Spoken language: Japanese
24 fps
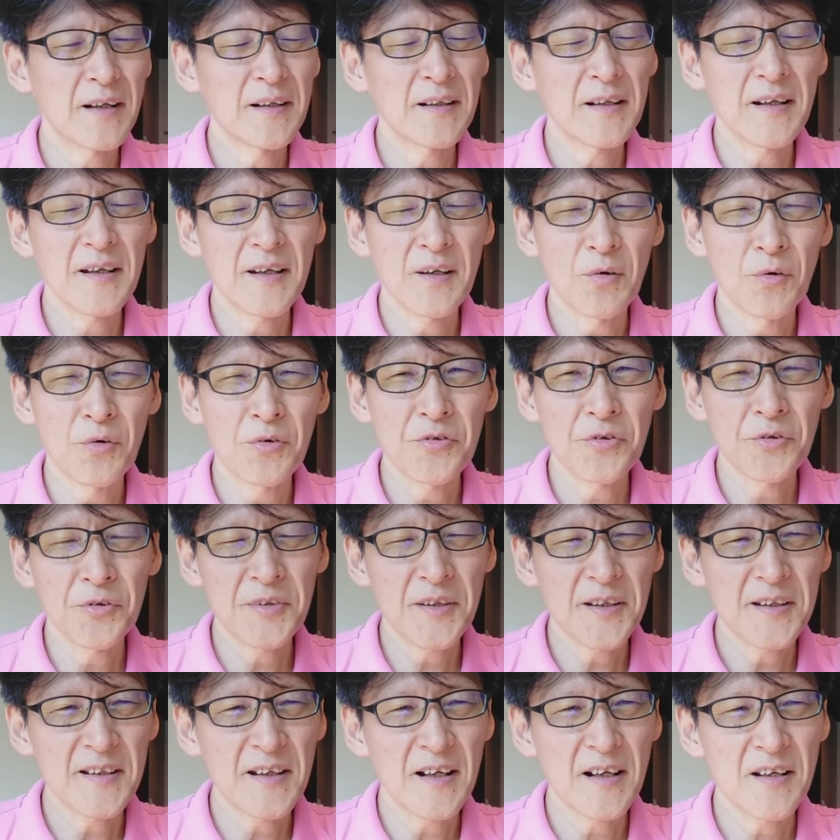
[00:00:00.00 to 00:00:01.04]
かなりの憶測
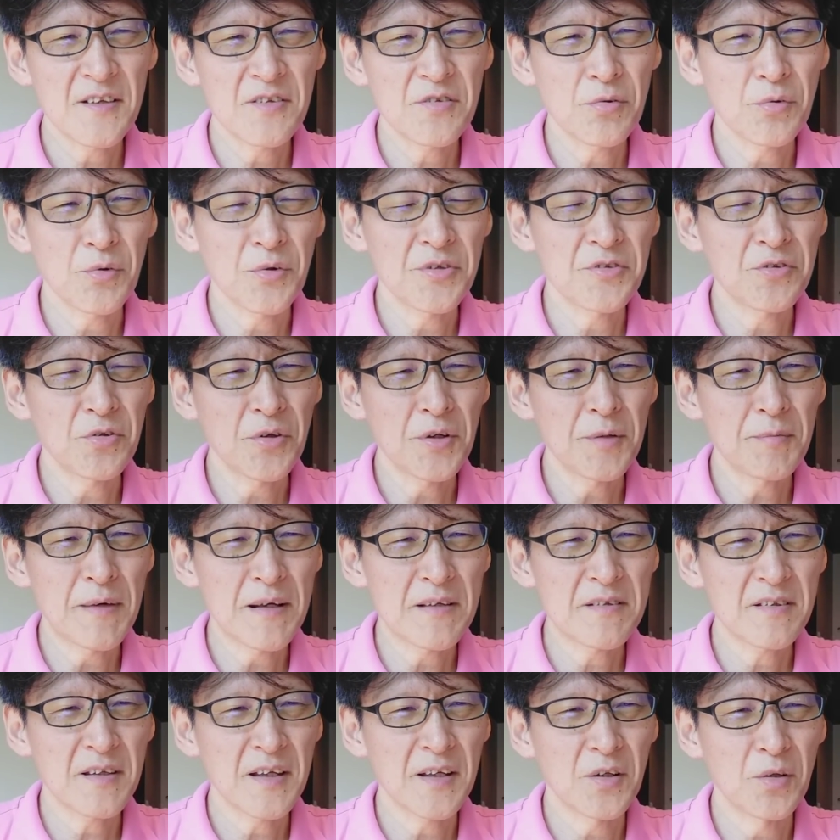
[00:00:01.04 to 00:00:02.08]
的な話をしており
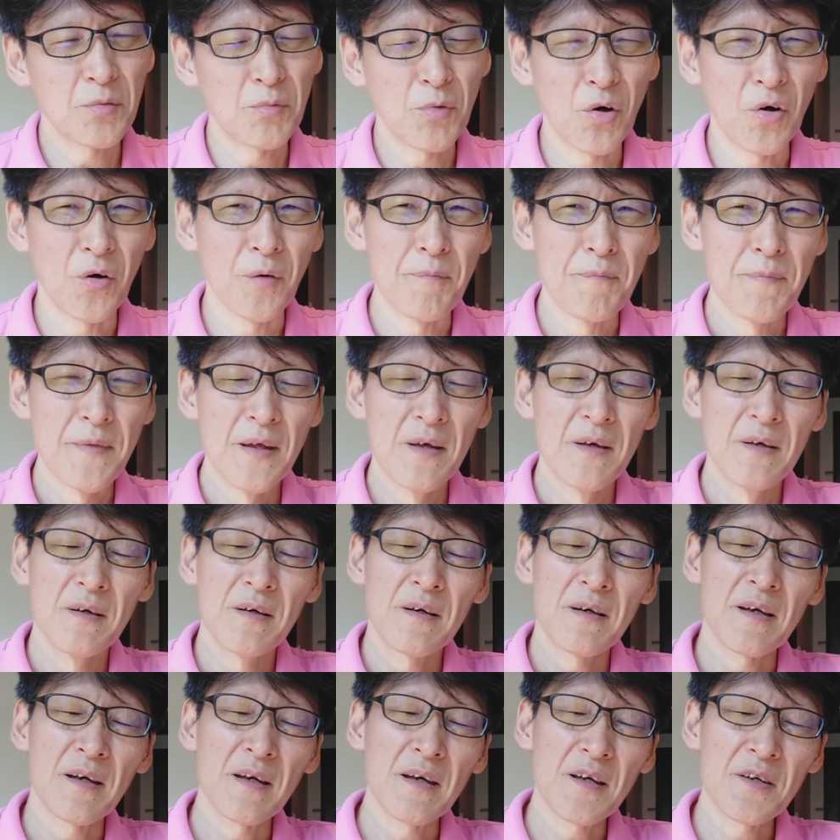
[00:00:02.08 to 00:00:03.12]
ますけども、
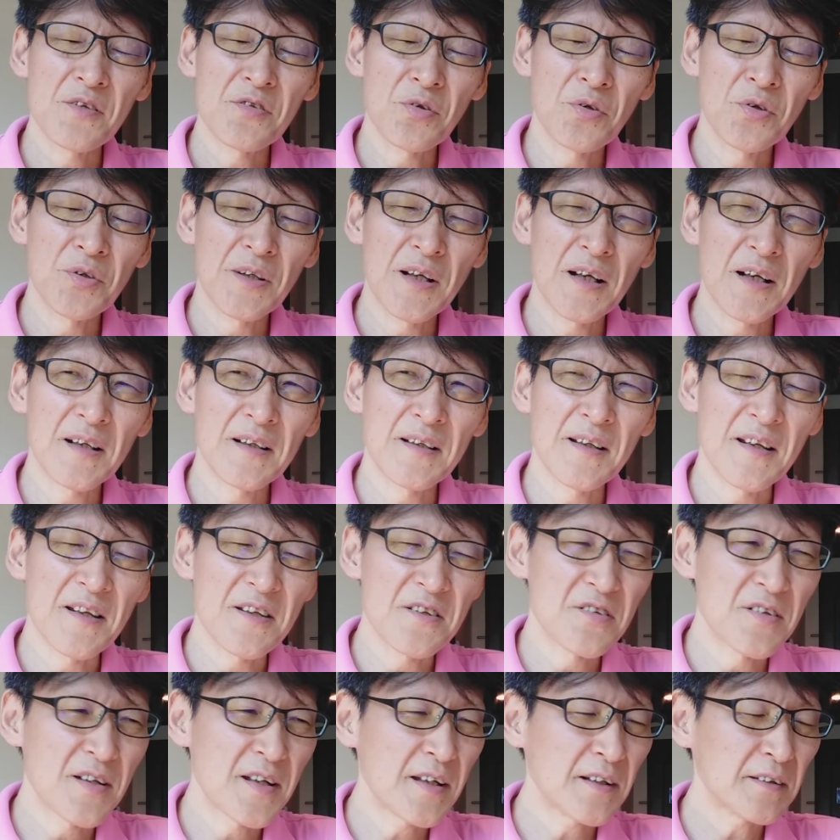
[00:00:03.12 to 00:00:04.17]
えー、その中でで
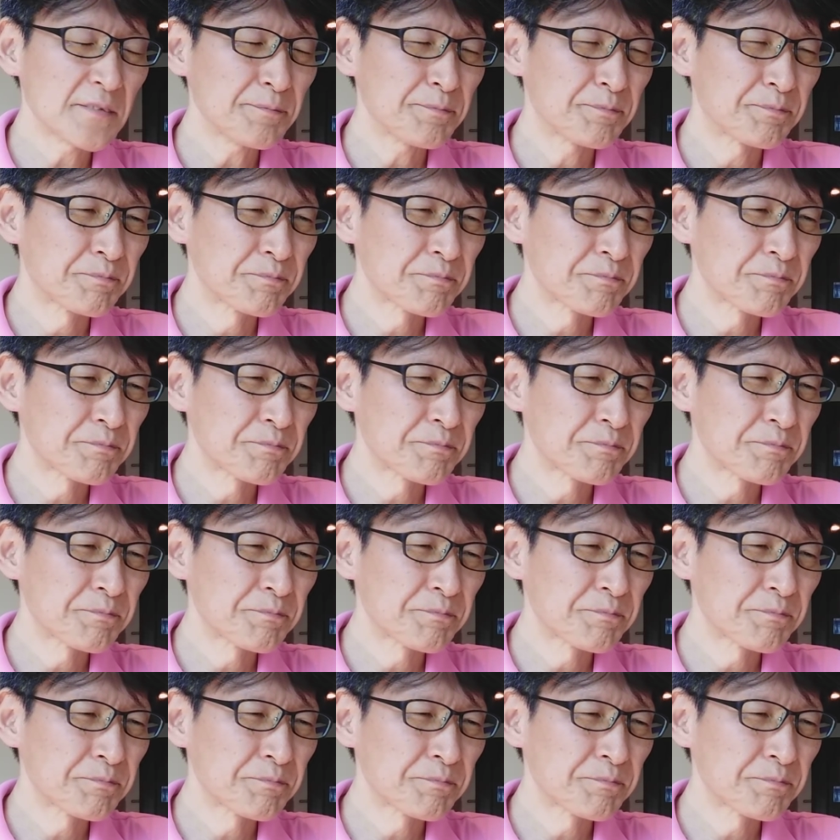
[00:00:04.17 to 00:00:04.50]
すね、